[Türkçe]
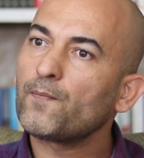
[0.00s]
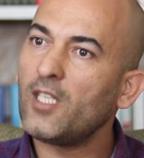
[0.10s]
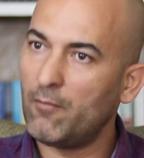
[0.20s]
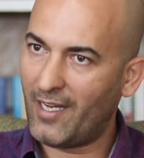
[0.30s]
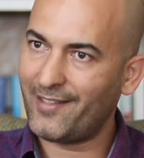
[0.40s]

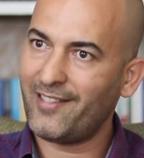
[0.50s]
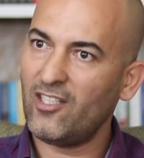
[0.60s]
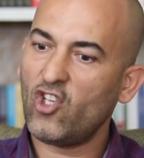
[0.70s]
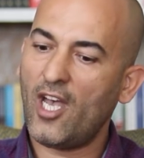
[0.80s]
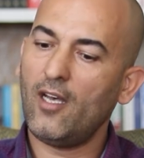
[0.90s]
himasi
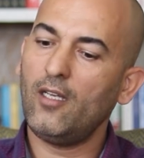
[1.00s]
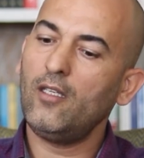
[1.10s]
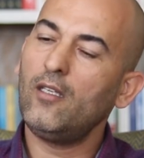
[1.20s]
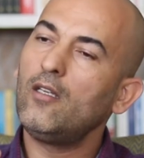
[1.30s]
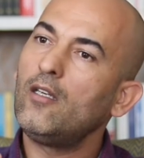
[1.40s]
çağı,
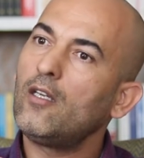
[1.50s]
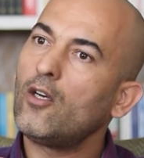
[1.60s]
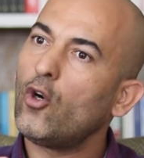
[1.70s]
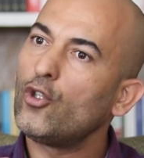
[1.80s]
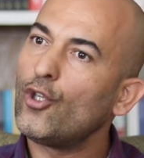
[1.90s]

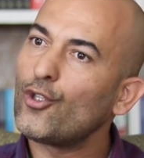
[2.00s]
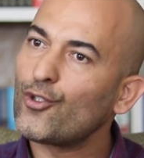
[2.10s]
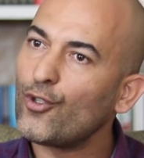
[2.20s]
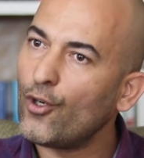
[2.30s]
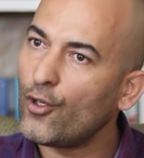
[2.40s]
ondan
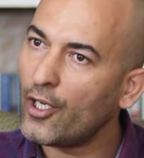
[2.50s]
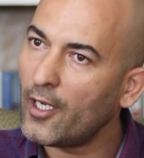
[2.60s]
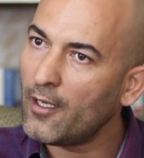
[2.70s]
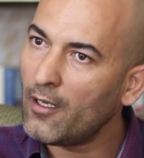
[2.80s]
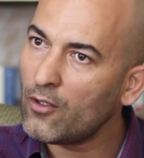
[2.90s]

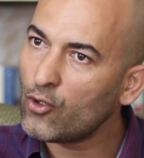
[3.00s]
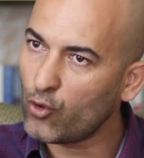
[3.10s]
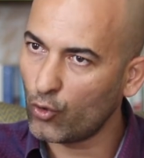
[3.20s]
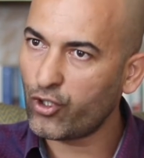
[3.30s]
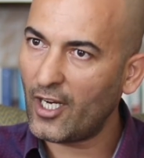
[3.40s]
sonra
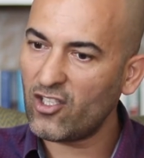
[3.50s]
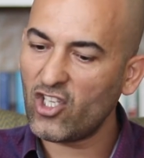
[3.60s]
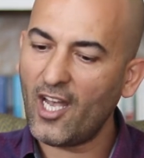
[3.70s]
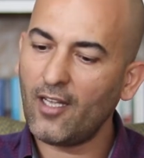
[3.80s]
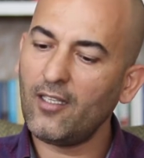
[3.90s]
sutra
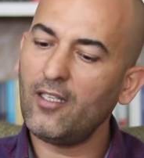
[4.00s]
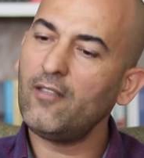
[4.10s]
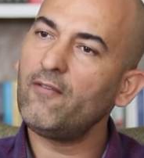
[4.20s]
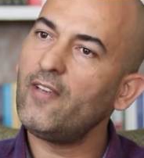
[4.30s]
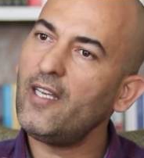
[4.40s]

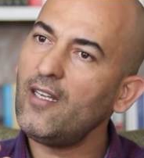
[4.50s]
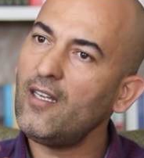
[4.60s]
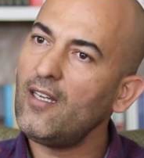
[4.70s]
çağları ve